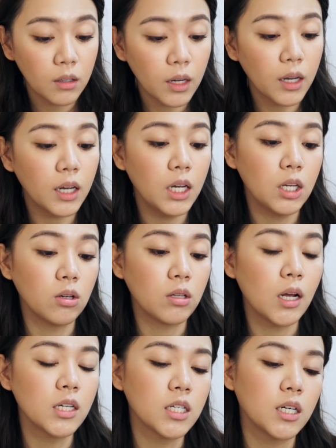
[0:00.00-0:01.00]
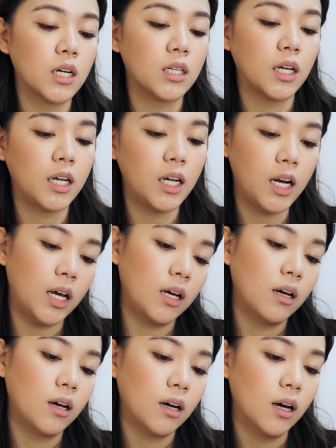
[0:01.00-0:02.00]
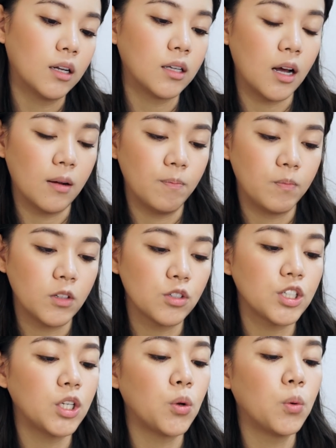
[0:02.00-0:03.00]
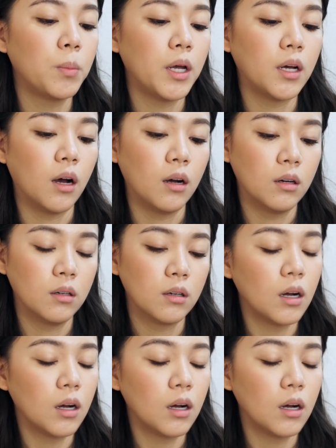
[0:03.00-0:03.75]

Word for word: で、えーと、と短時間で綺麗簡単そして透明感